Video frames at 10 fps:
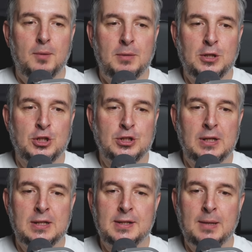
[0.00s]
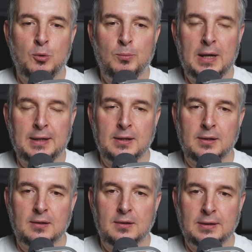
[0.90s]
Пишешь на листке
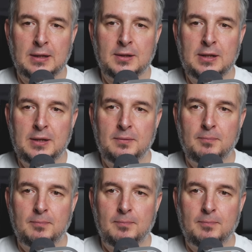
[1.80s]
бумаги «Долги»,